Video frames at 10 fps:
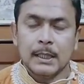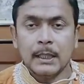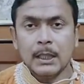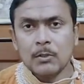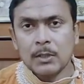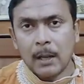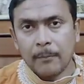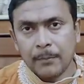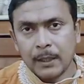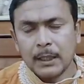সেটা হচ্ছে
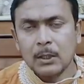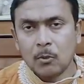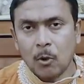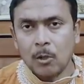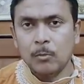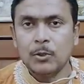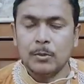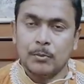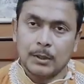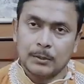আপনাদের
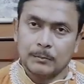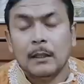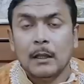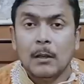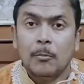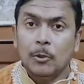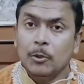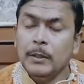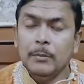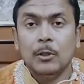কর্মজীবন
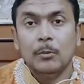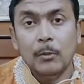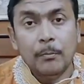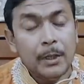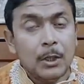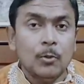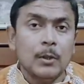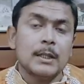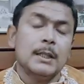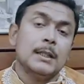প্রথমেই বলবো মিথুন
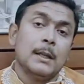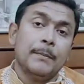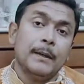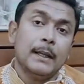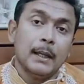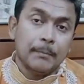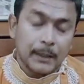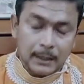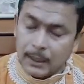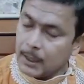রাশির সাপেক্ষে
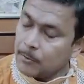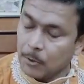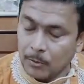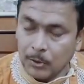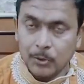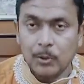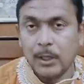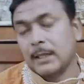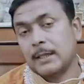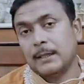আপনাদের কি পরিবর্তন
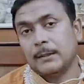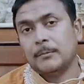আসছে